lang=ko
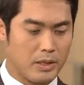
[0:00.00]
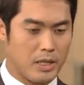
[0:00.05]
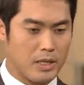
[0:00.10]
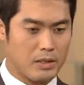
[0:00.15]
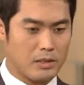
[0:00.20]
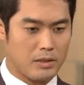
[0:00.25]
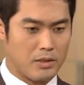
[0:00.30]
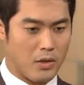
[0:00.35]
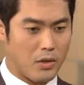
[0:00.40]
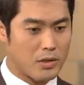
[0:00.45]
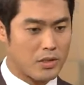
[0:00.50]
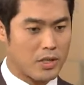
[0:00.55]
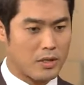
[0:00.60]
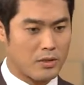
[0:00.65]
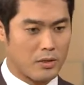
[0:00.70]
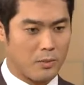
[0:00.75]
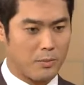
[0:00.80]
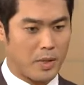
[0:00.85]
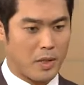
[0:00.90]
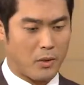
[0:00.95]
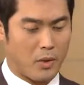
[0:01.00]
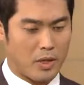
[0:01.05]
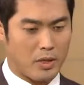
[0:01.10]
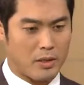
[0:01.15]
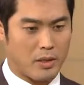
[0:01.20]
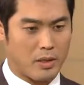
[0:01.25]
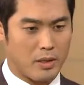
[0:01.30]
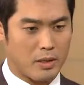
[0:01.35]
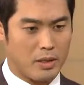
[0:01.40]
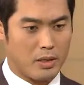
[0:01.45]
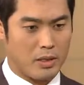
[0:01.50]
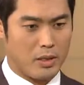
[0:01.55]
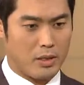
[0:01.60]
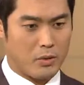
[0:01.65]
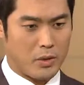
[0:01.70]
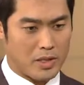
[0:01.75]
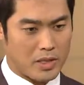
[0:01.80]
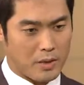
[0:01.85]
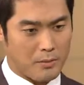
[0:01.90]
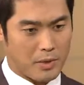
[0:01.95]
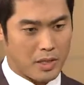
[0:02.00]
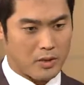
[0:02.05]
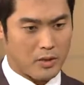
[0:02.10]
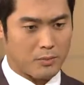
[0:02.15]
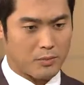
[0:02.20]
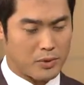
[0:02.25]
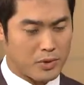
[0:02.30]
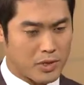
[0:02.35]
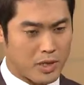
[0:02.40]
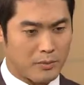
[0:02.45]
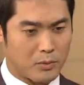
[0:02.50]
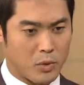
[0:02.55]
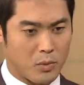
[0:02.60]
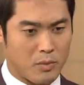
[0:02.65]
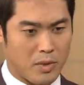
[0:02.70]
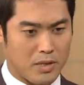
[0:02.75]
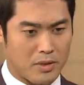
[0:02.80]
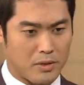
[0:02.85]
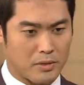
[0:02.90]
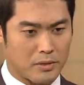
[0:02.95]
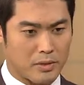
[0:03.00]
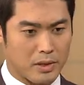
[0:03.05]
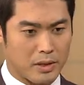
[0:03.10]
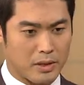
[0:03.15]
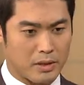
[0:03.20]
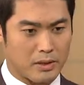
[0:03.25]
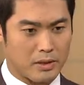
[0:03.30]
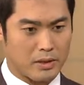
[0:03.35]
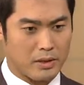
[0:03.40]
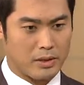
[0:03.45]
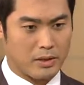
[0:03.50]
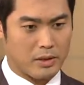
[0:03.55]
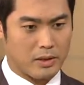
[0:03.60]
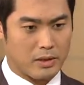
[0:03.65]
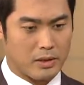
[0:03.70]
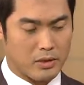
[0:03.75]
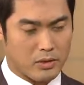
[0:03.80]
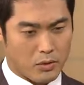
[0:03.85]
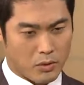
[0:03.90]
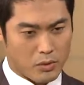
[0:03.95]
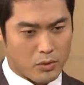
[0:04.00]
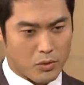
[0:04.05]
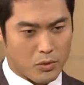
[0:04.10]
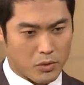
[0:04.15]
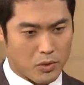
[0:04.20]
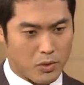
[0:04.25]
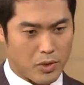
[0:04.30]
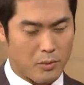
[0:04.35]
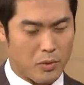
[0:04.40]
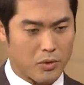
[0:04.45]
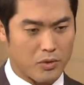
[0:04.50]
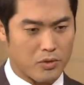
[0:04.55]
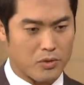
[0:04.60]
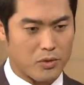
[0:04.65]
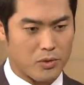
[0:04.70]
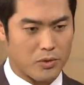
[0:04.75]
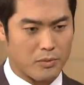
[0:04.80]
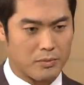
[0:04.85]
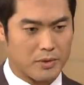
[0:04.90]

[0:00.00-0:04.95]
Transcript: 그날 경제인협회 회의에 회장님께서 불참 통보하셨는데 그쪽을 조정해 보는